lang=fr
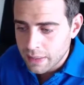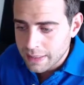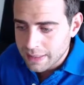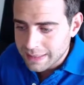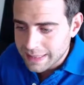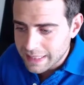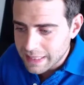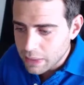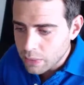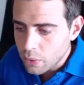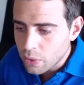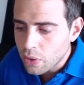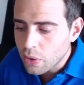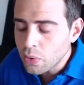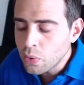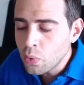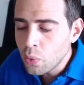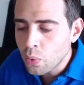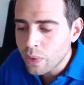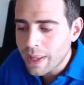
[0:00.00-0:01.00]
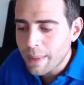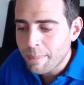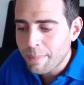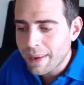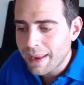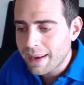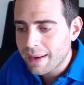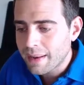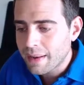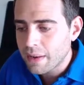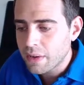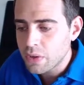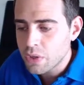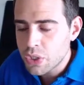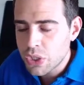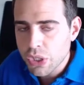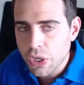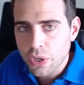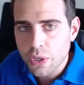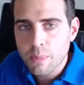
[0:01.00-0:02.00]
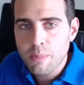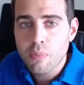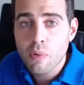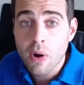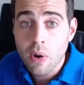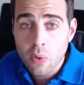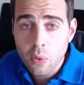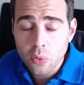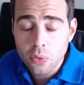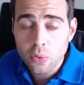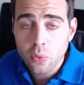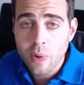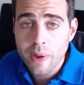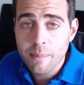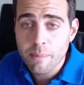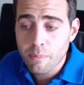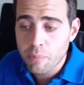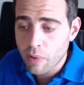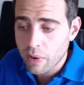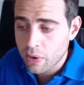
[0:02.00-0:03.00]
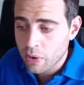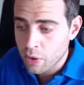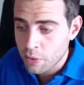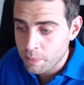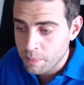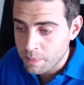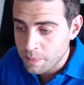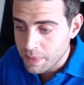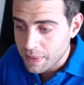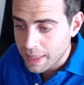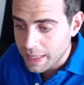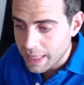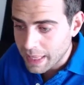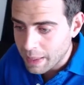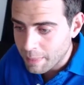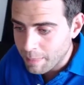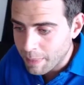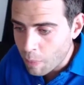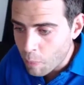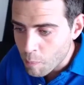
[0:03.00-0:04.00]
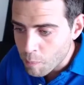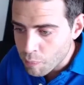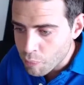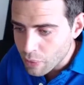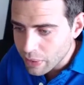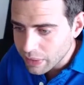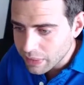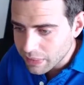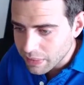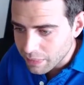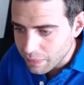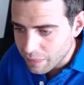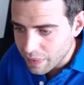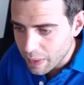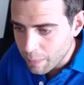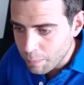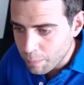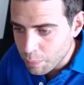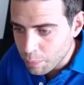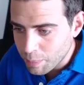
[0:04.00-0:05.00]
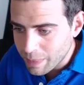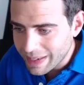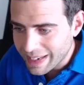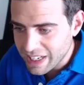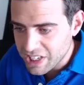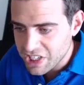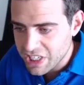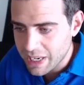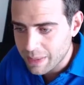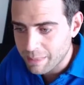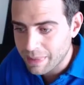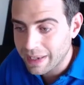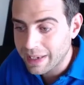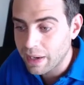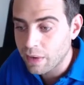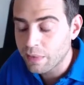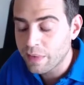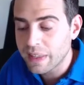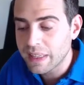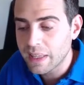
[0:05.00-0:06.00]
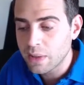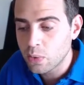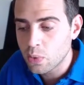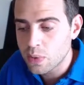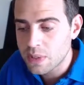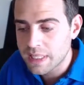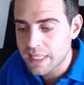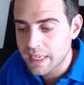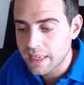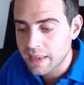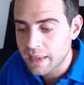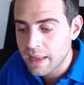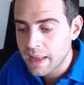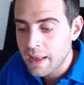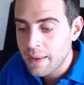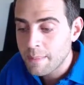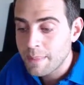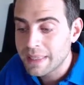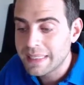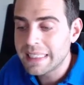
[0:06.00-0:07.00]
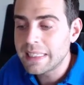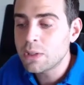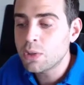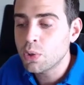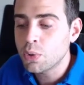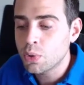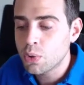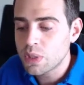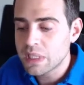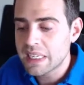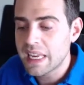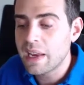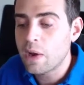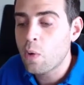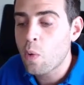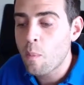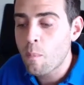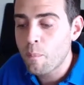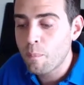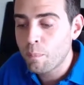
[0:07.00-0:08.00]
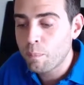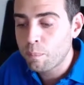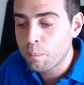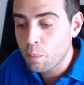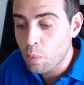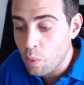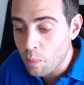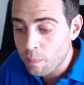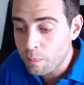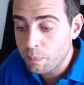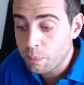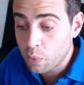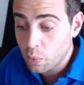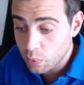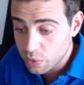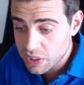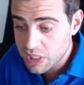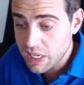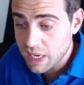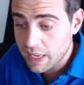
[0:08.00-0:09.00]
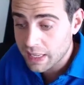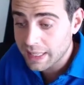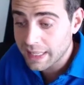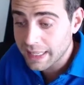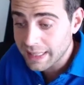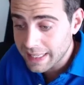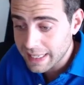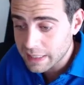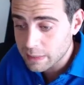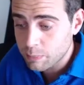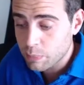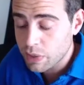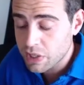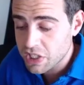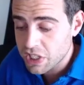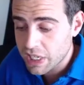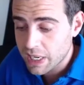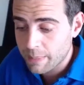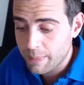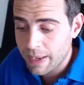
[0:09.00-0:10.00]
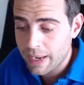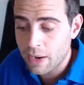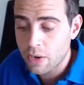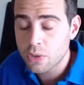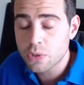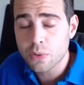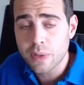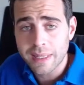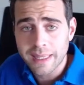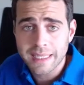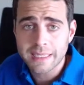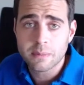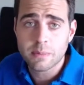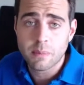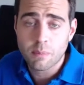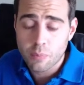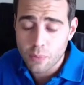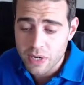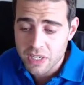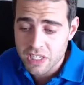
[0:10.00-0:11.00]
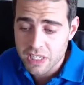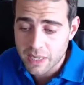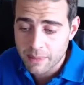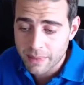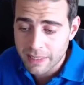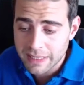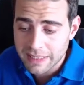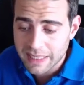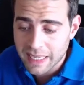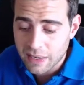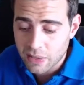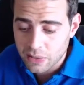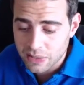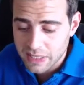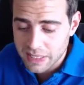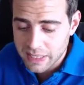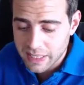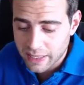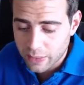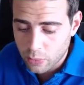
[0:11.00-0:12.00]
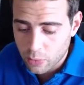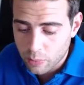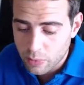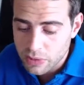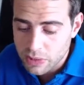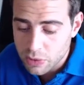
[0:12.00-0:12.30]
C'est-à-dire que quand nous on appelle john.compteweb.com, et eh ben on pointe vers public HTML qui est en fait un dossier. Mais si ce dossier contient un index.html, alors ce index.html sera lancé directement.